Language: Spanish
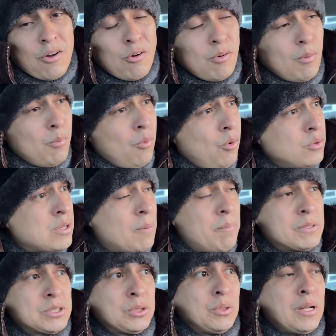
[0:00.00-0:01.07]
como
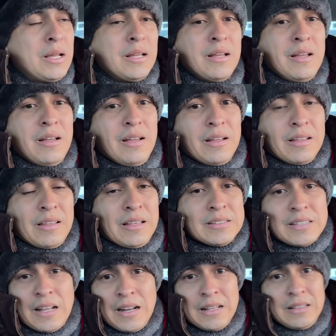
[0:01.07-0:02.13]
muchas personas
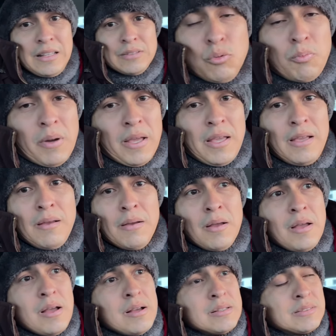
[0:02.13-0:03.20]
que salen de su país,